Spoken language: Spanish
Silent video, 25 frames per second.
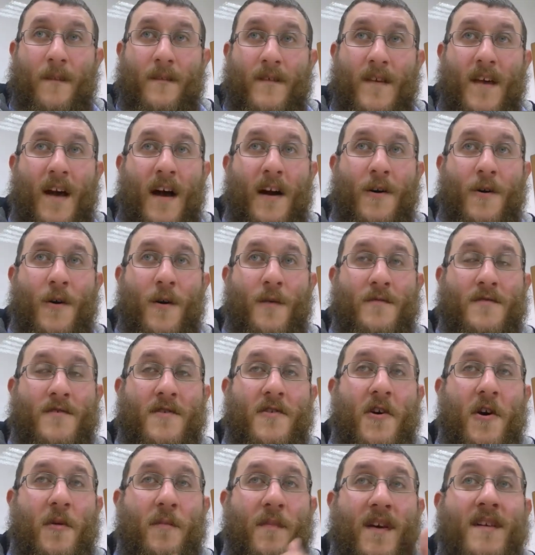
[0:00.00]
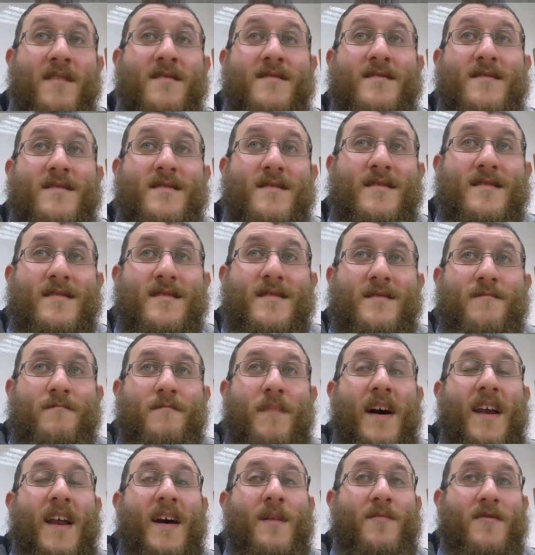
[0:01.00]
Jacob come
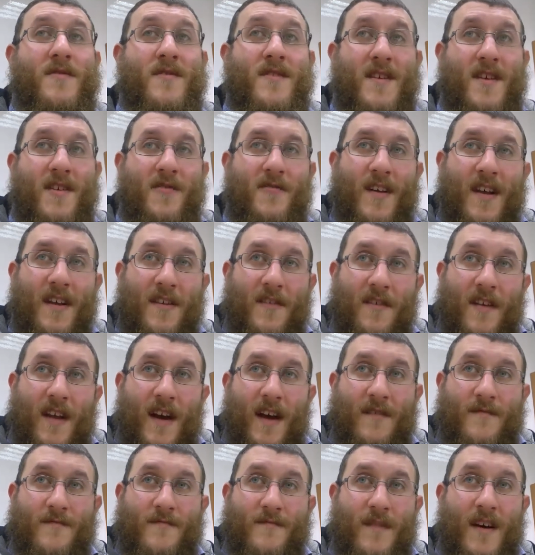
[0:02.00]
para poder estudiar Torah,